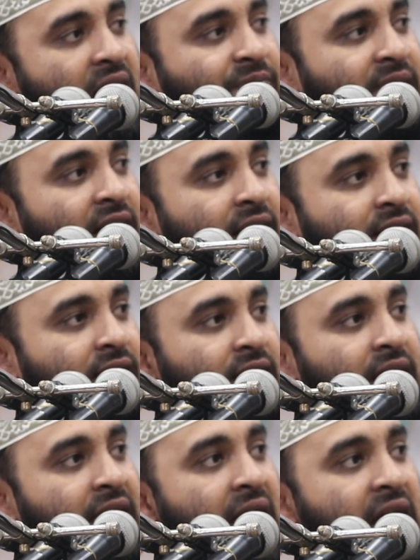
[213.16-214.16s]
আপনার
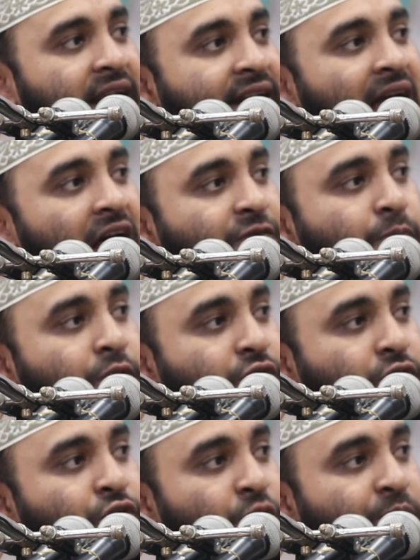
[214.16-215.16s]
হেয়ারিং নার্ভ
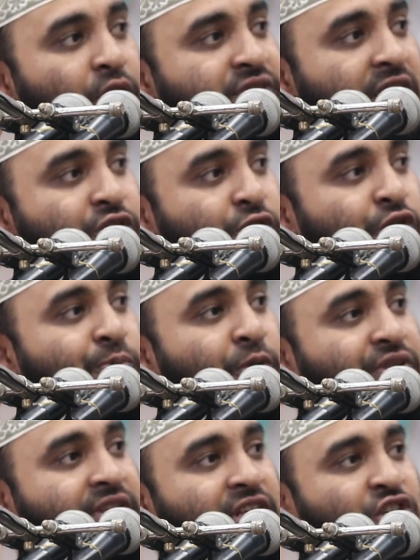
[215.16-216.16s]
পর্যন্ত পৌঁছার জন্য
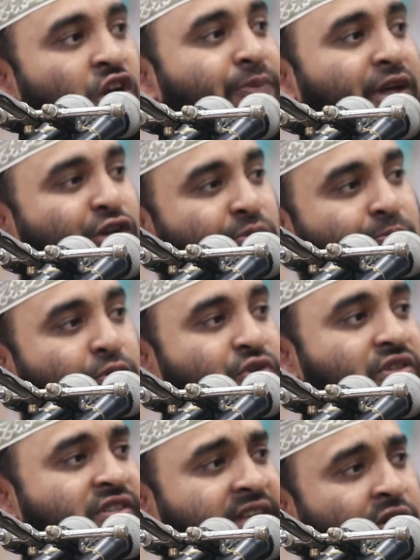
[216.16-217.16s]
প্রতিটি শব্দ এরকম
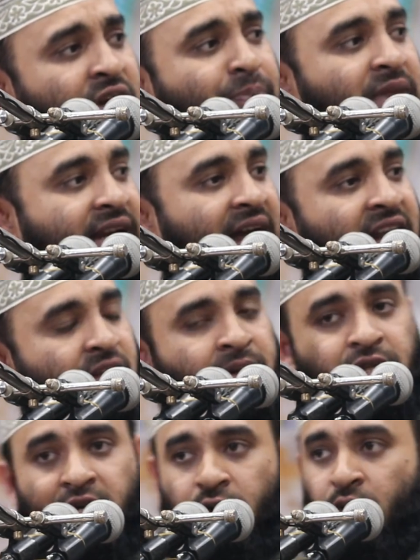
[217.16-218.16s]
প্রসেসিং হয়ে আপনার কানের
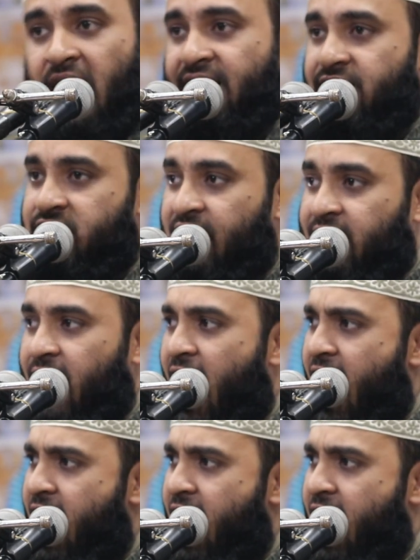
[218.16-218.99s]
ভেতরে ঢুকায় দিচ্ছে কে